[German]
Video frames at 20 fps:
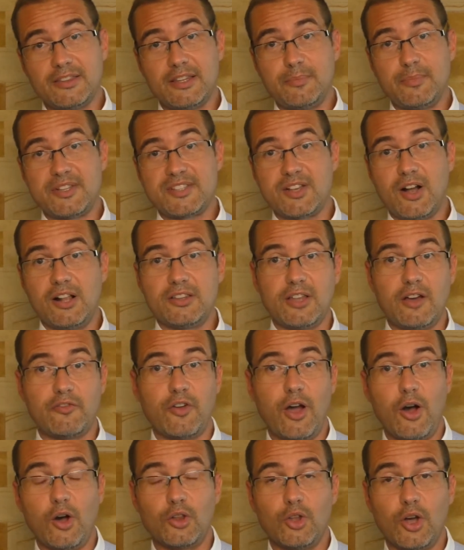die bezahlen
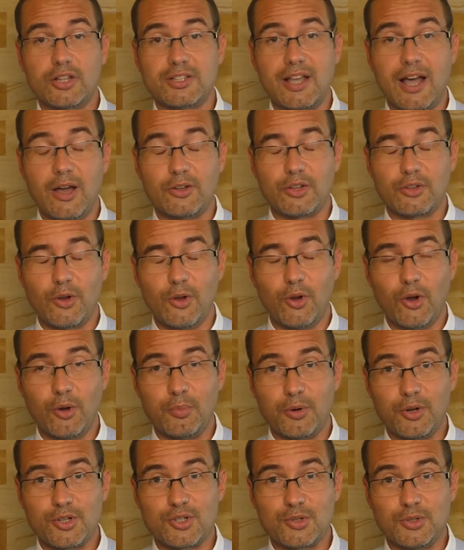dafür auch noch 300 Euro
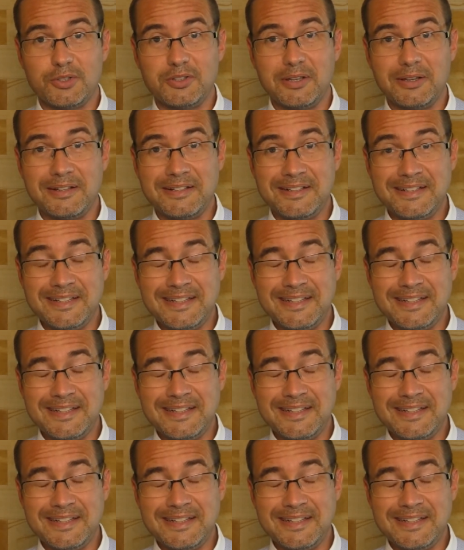pro Stunde.